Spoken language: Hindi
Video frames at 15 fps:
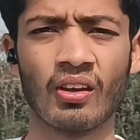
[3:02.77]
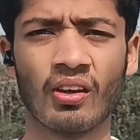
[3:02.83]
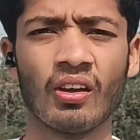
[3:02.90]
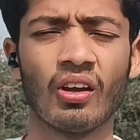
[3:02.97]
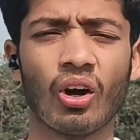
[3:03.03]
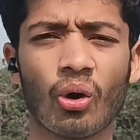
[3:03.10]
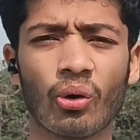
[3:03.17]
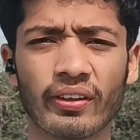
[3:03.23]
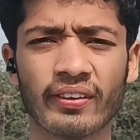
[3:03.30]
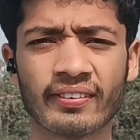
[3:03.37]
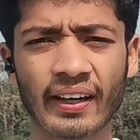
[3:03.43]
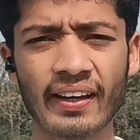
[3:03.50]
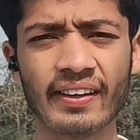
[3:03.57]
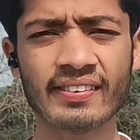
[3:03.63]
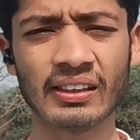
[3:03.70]
और इसका
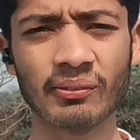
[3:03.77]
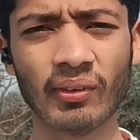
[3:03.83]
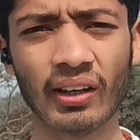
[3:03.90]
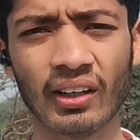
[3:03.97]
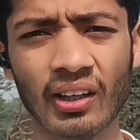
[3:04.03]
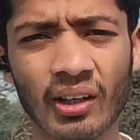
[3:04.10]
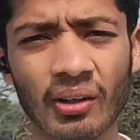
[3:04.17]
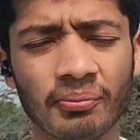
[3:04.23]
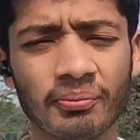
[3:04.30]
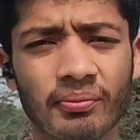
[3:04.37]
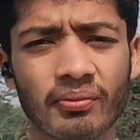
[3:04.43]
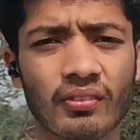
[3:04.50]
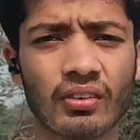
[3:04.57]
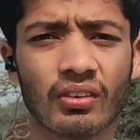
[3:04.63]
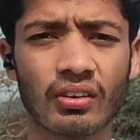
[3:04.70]
इस्तेमाल हम
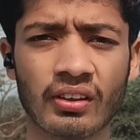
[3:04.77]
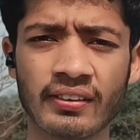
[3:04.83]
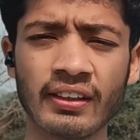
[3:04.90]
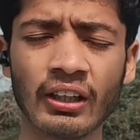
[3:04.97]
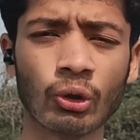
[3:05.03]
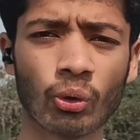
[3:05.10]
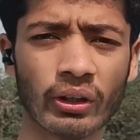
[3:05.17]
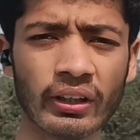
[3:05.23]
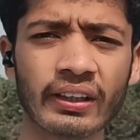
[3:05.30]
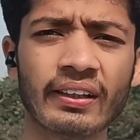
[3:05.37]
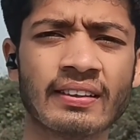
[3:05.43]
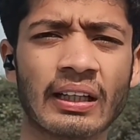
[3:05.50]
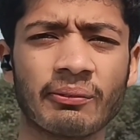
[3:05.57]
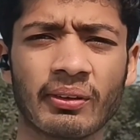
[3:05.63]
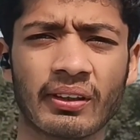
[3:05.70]
किसी टोनिक के साथ
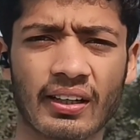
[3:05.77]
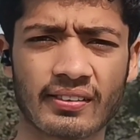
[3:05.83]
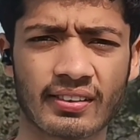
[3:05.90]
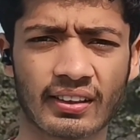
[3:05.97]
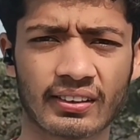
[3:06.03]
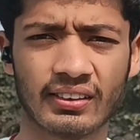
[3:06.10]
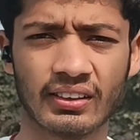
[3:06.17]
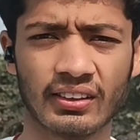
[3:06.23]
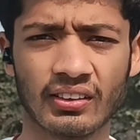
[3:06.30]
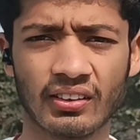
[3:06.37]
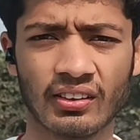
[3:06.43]
भी कर सकते हैं